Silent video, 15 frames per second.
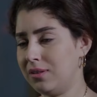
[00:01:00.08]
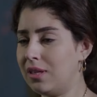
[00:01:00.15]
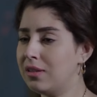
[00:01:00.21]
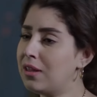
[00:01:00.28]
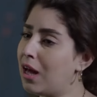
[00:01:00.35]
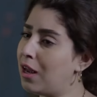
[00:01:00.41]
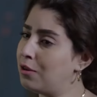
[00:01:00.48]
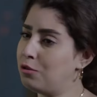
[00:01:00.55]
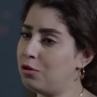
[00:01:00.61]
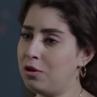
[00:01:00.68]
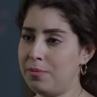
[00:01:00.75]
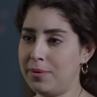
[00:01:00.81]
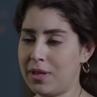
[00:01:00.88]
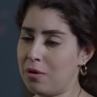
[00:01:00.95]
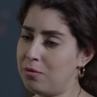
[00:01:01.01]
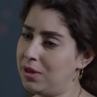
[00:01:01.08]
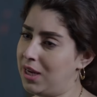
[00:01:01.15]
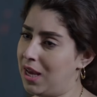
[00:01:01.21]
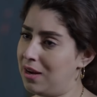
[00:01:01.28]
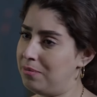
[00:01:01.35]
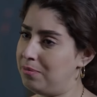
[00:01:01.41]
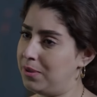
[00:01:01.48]
ده انت على طول اللي بتقوي
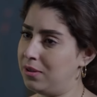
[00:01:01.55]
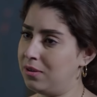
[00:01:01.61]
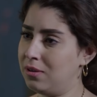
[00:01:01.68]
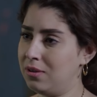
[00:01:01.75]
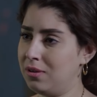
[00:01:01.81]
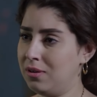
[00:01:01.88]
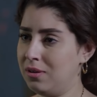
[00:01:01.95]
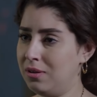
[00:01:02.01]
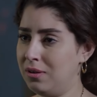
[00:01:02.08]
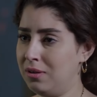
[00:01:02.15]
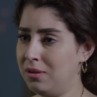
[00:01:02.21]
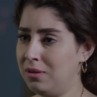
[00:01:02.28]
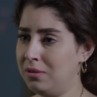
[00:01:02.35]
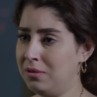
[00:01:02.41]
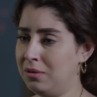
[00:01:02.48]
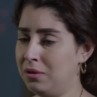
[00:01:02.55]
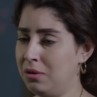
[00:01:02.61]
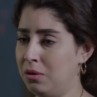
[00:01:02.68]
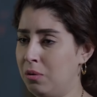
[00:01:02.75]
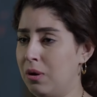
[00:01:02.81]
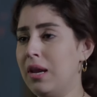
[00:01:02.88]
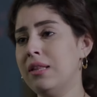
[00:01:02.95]
لي قلبي
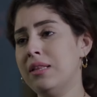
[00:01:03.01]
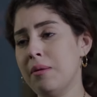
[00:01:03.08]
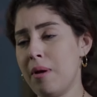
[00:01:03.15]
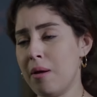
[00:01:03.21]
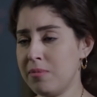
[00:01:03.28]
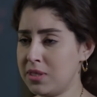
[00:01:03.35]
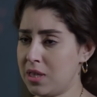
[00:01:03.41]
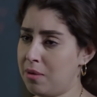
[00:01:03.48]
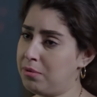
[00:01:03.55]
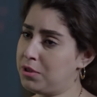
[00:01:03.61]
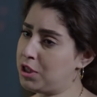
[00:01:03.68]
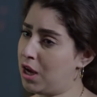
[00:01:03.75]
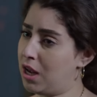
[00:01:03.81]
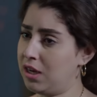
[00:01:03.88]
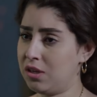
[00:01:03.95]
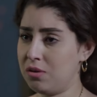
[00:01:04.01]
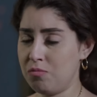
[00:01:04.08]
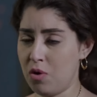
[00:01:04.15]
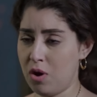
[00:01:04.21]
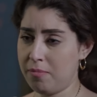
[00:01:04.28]
ولا انت بقى ما صعبتش عليك ام